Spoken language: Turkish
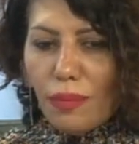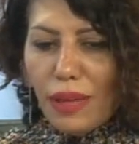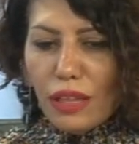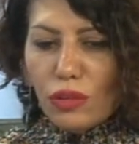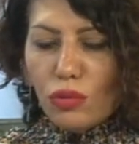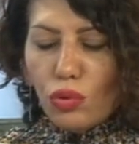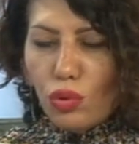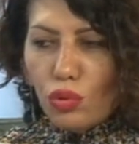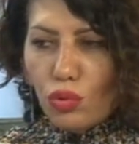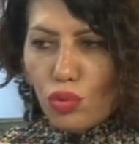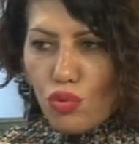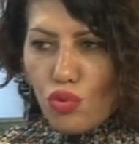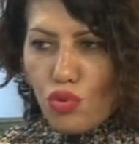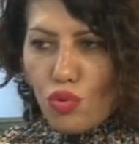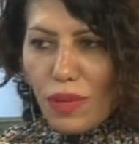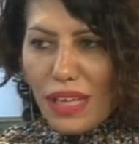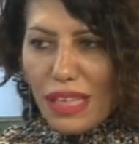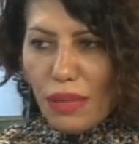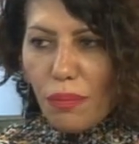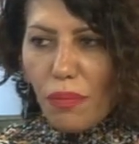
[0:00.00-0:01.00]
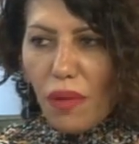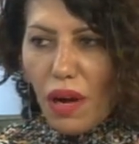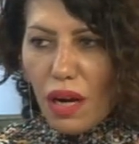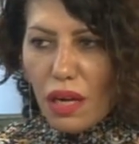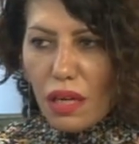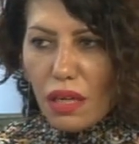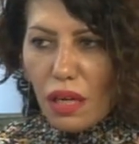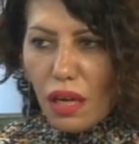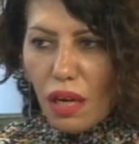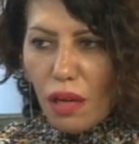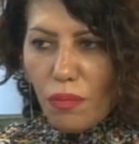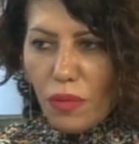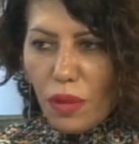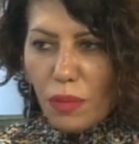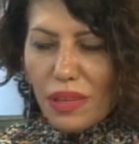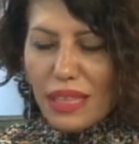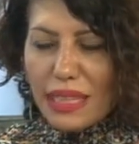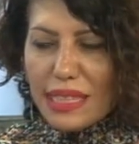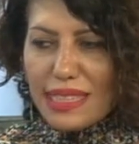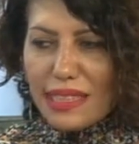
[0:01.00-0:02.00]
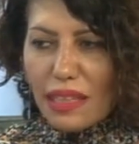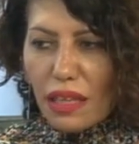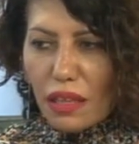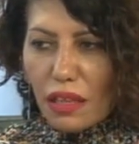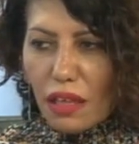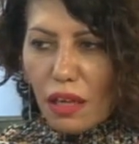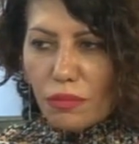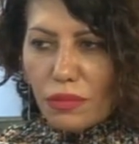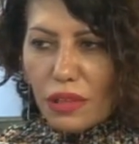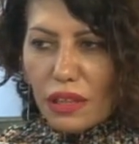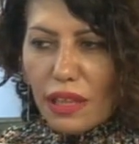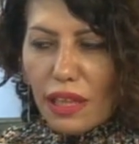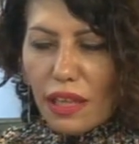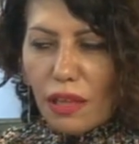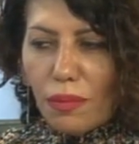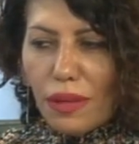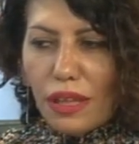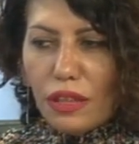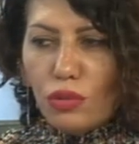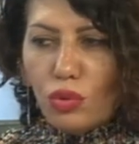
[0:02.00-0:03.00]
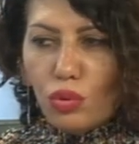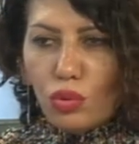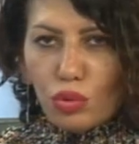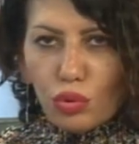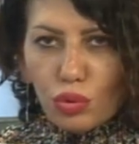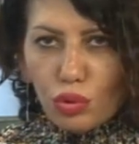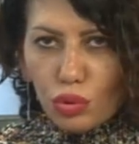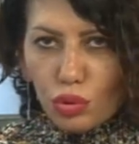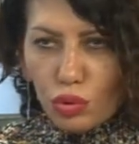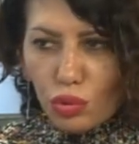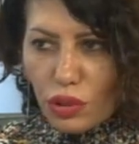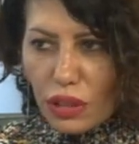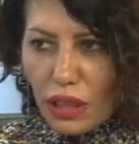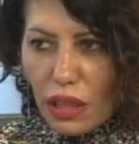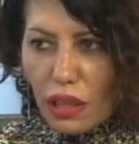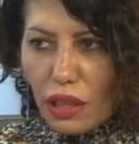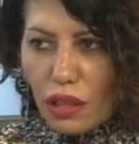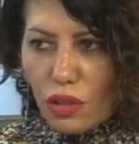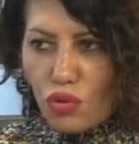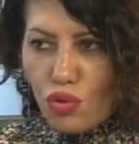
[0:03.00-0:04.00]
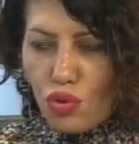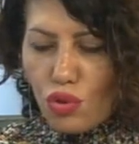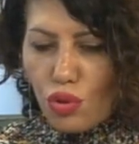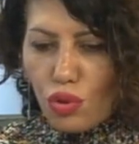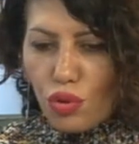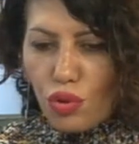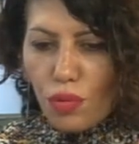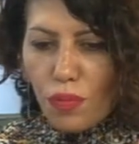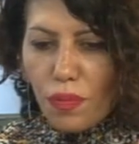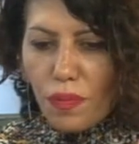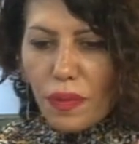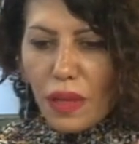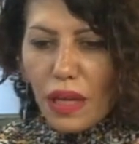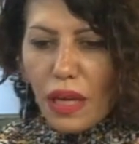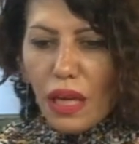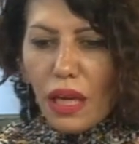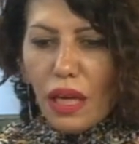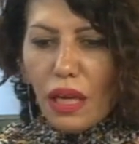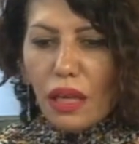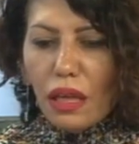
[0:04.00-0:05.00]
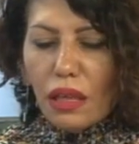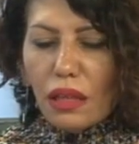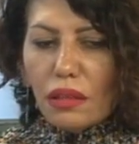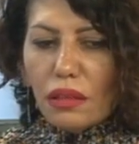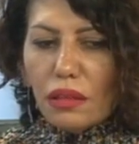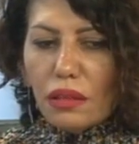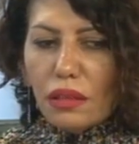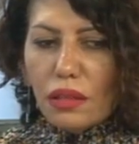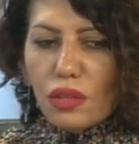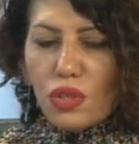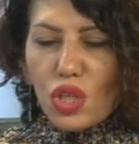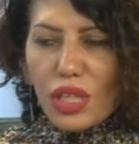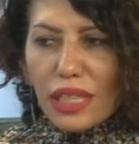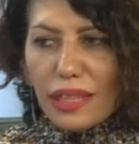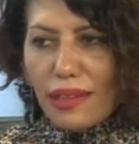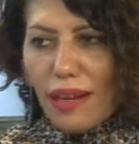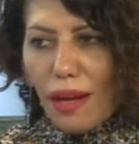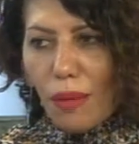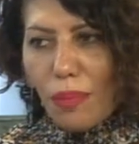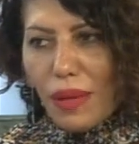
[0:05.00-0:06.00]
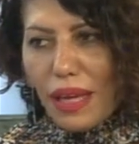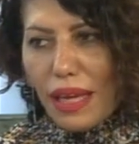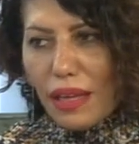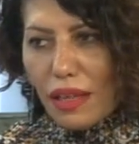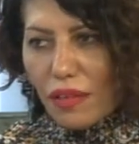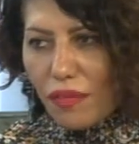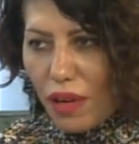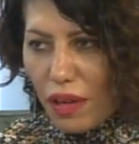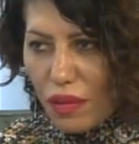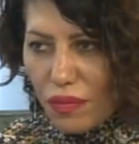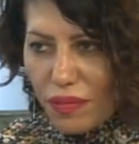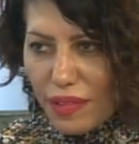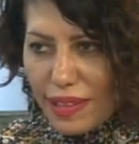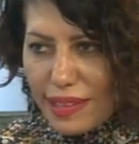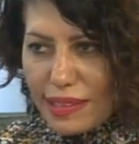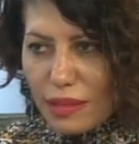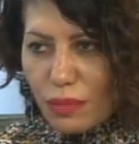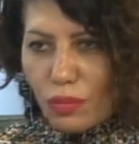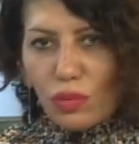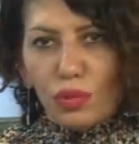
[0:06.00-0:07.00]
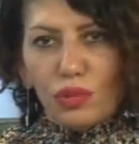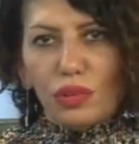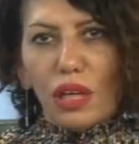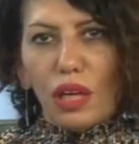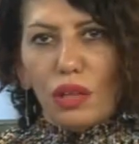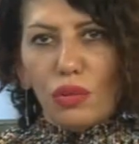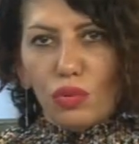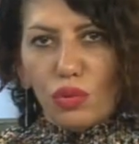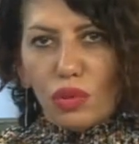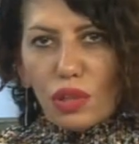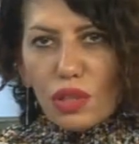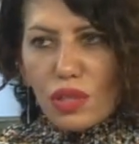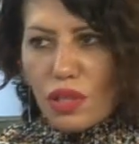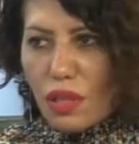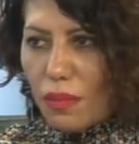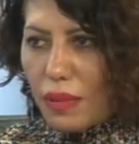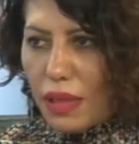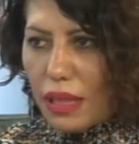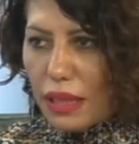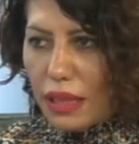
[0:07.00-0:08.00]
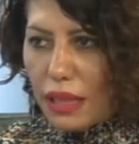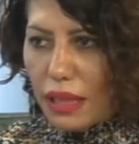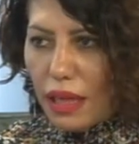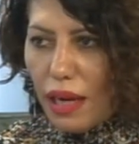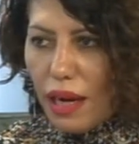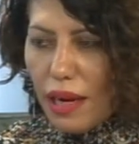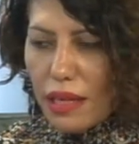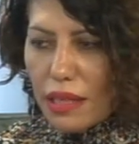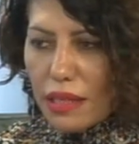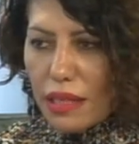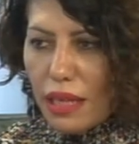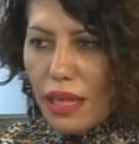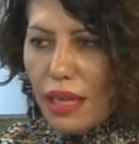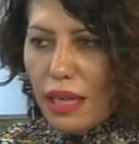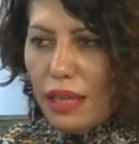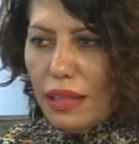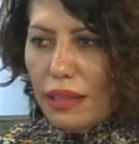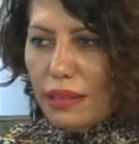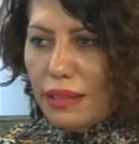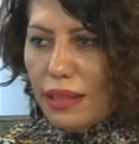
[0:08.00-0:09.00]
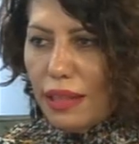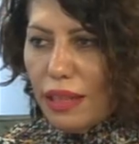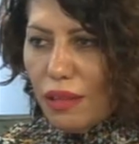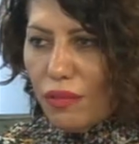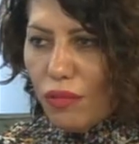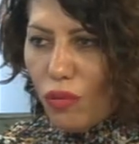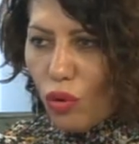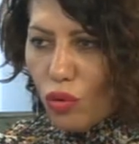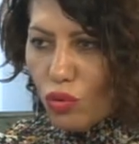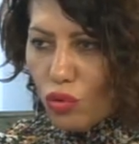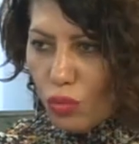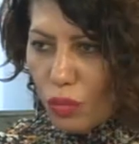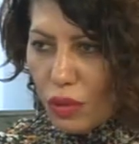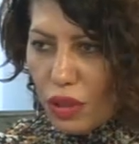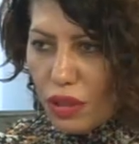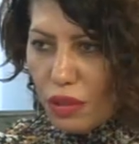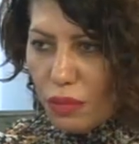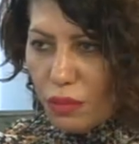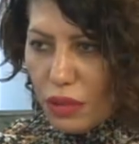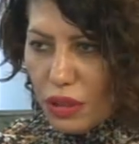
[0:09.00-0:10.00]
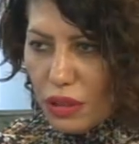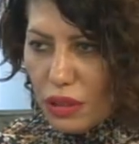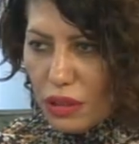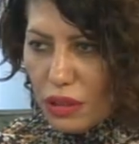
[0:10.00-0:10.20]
dokunuşu benim markam ama hı hı. Instagram'da kelebek dokunsun diye hı hı. geçiyorum. Ee, Çiğdem Pehlivan Facebook'tan hı hı. ulaşabilirler. Hı hı. Telefon numaramı